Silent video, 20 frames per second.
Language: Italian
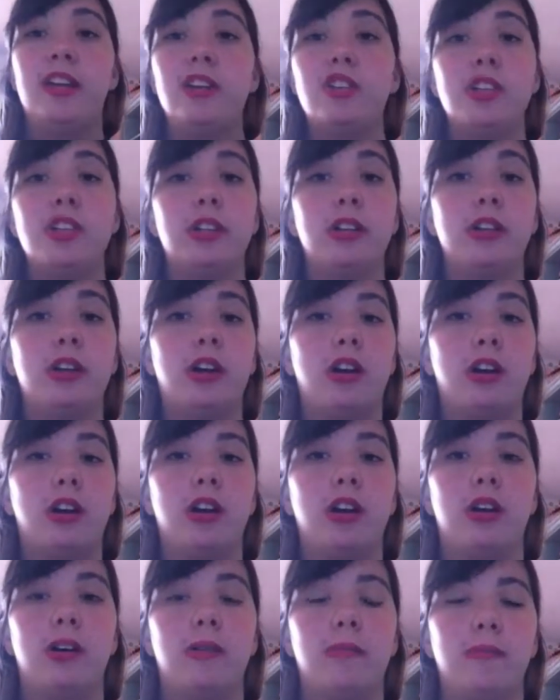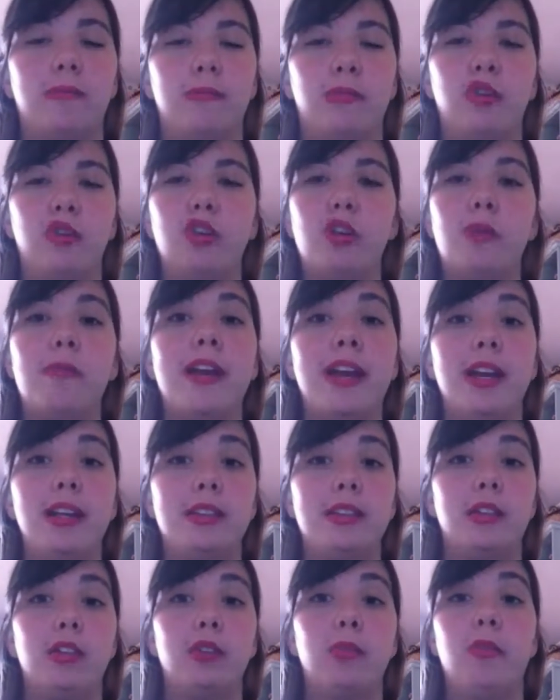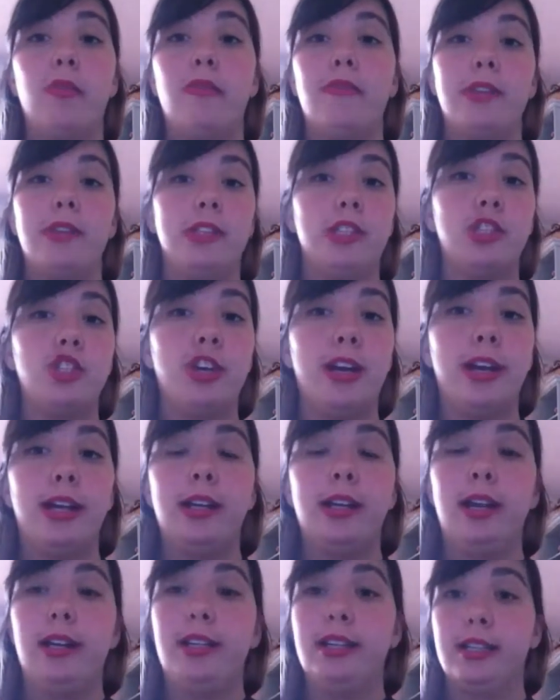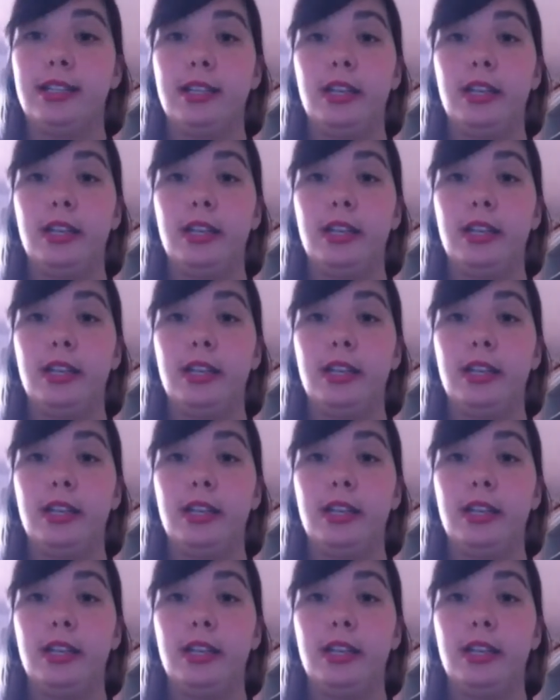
è riuscito molto bene, secondo me, Fitzgerald a